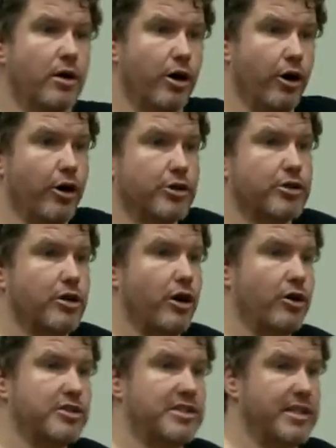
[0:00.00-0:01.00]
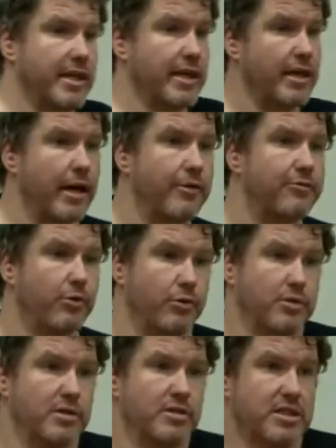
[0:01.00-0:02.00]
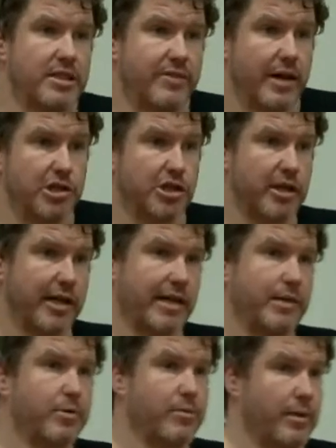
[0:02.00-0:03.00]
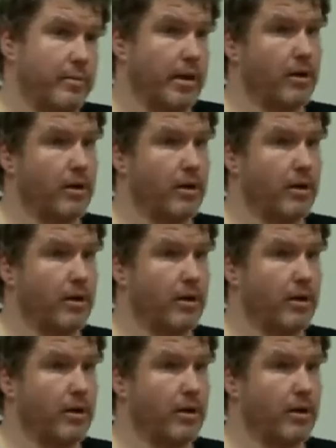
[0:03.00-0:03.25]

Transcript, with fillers: entre entier et float, ce qui va générer des problèmes.